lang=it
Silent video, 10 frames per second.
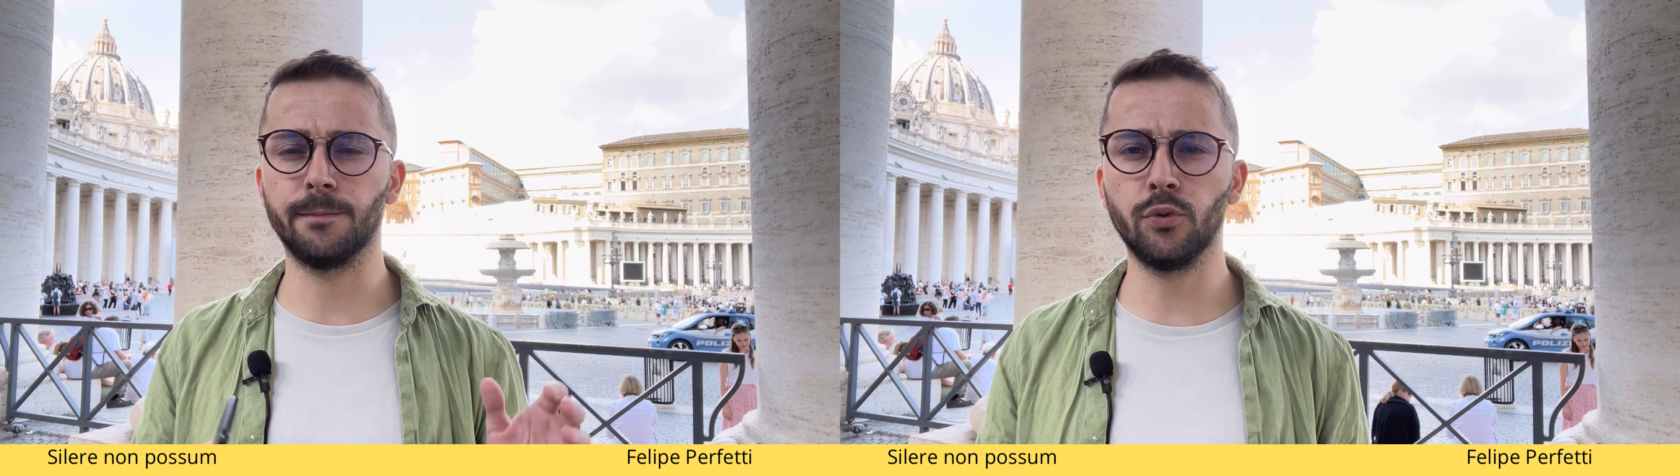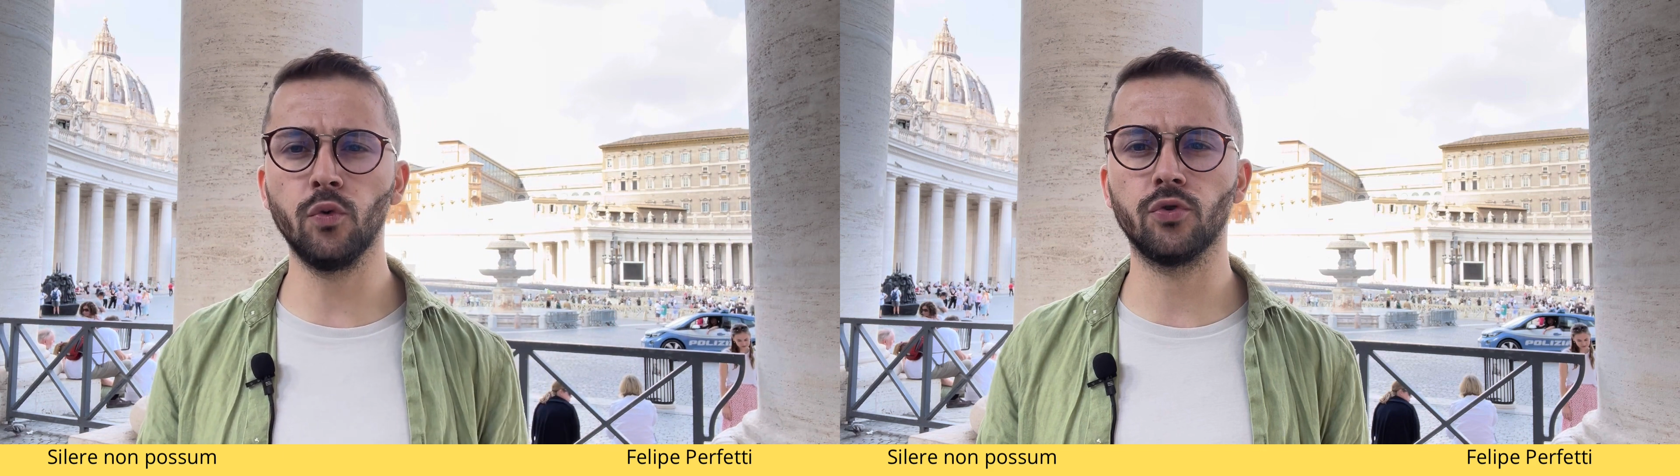
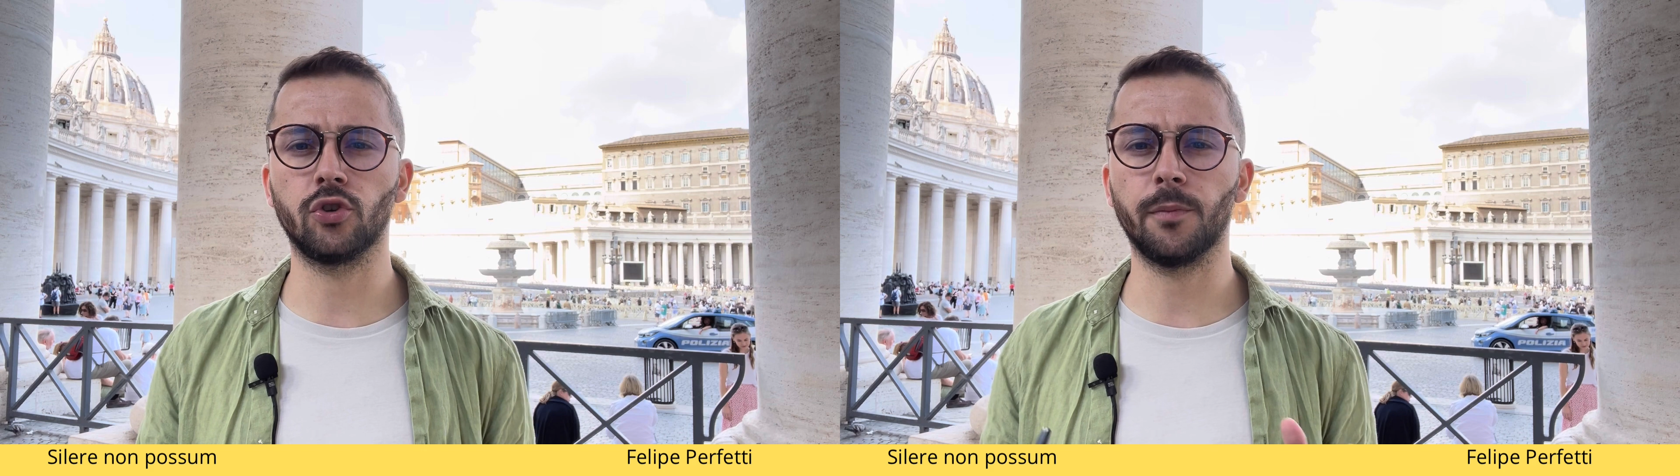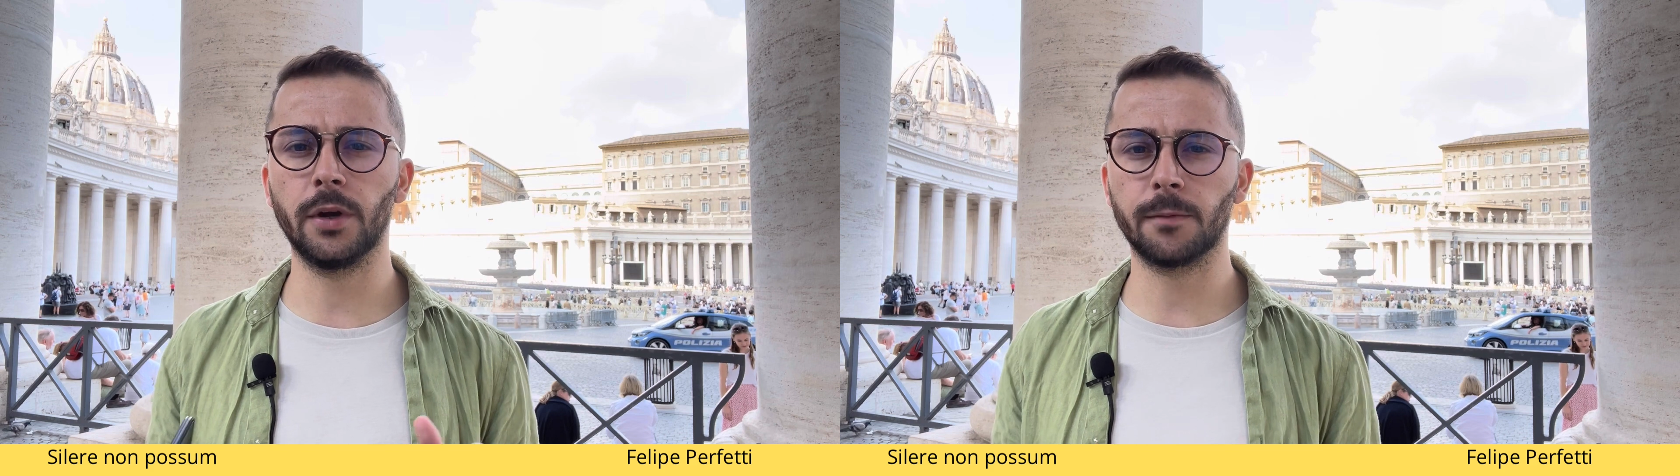
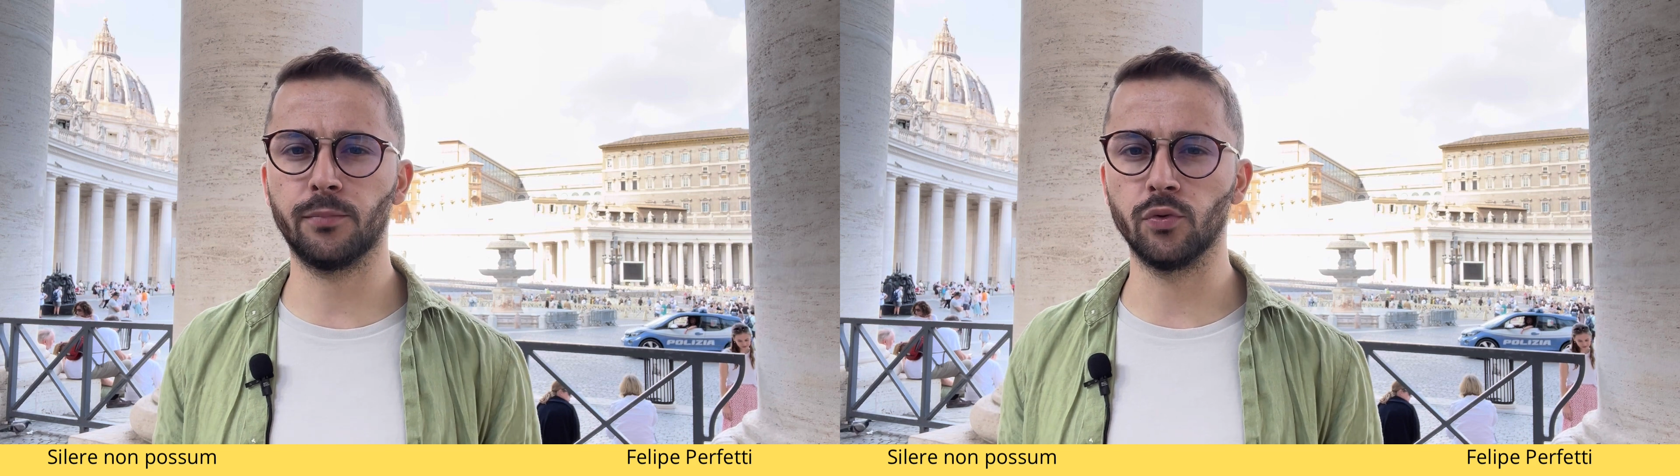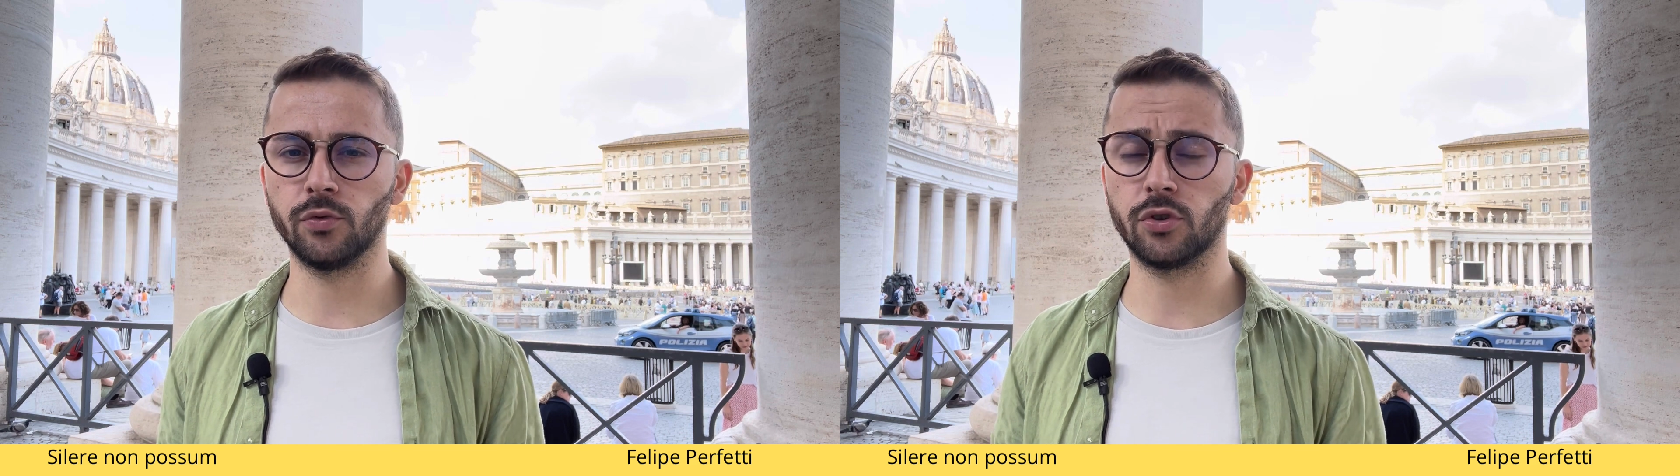punto per
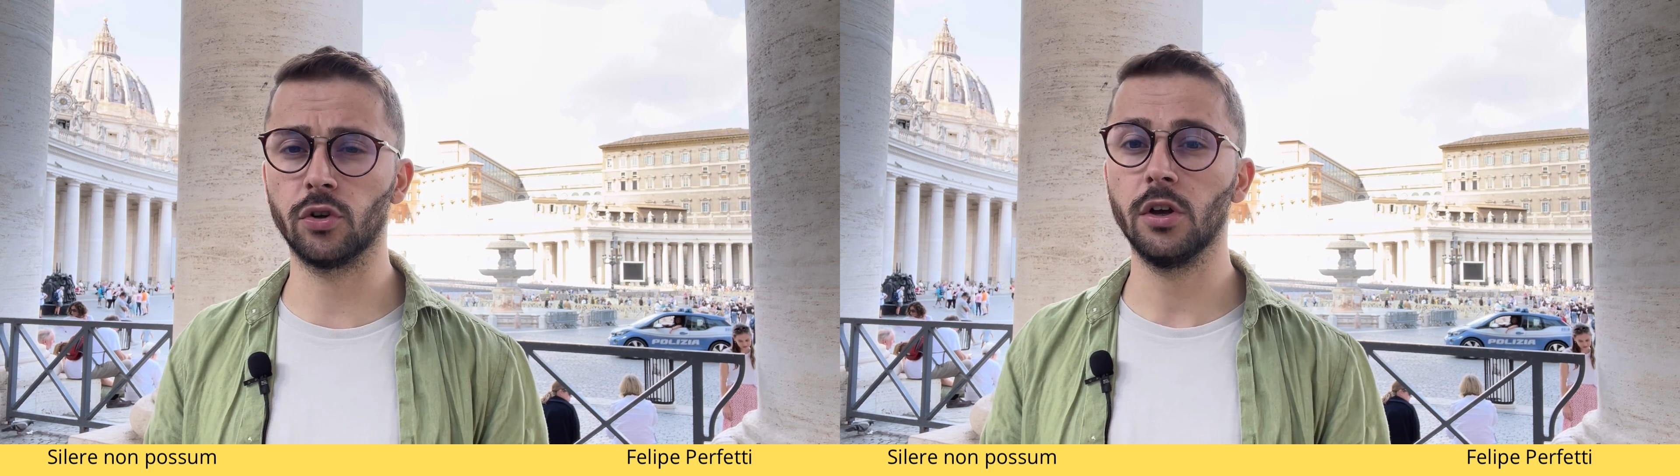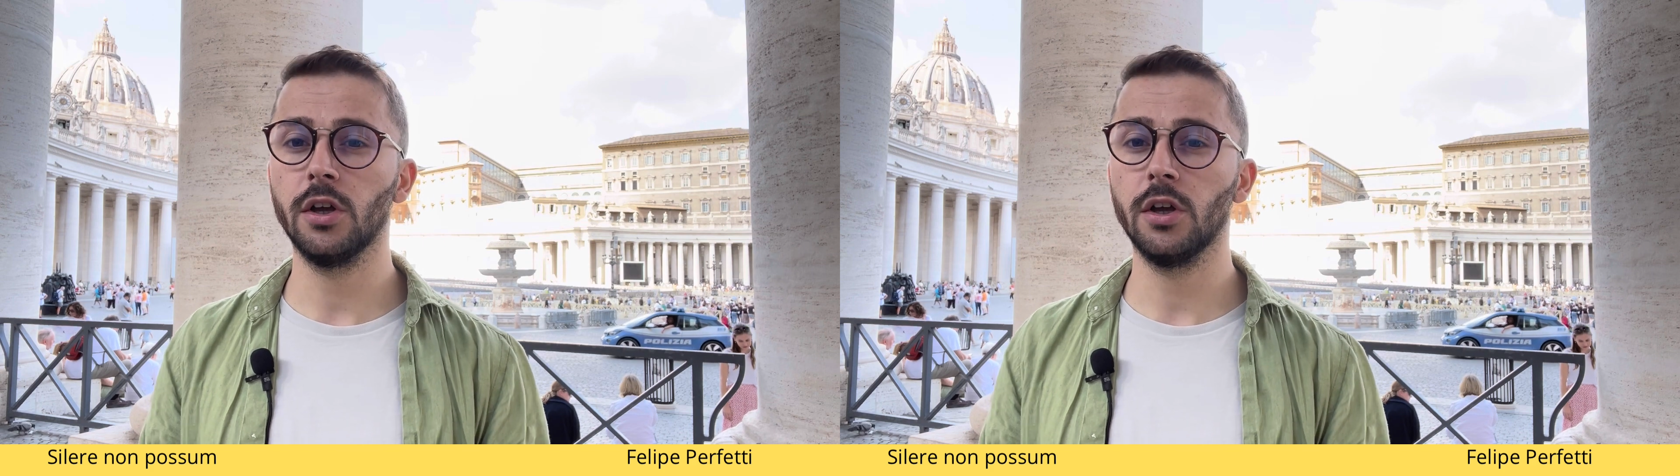punto